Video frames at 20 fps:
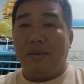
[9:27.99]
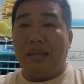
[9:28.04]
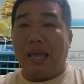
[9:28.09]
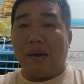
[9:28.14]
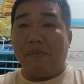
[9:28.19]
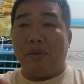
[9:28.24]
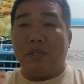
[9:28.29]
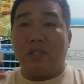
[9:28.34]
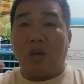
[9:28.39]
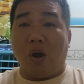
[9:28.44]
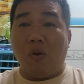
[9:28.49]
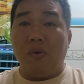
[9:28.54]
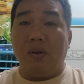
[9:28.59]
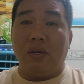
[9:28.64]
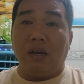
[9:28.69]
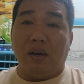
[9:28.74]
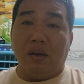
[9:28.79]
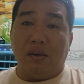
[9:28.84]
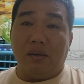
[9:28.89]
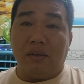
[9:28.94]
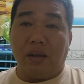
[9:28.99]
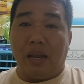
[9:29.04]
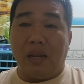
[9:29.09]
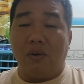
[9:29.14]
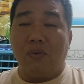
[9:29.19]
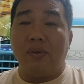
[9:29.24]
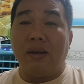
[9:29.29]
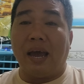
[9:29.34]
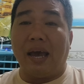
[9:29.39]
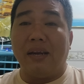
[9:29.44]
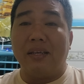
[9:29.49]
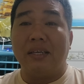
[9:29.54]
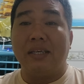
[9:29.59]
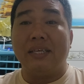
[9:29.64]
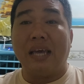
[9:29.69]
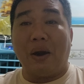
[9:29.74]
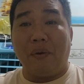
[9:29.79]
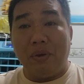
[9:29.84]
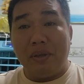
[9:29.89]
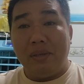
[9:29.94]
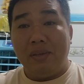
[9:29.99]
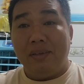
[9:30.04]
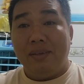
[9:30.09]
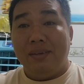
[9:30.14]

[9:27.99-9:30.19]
và mình sổ bình thường thì con gà nó sẽ giỏi